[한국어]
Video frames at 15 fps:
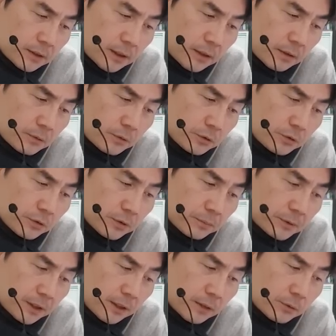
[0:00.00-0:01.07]
차량
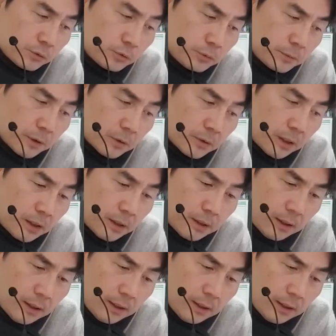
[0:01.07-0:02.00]
호출업체 우버와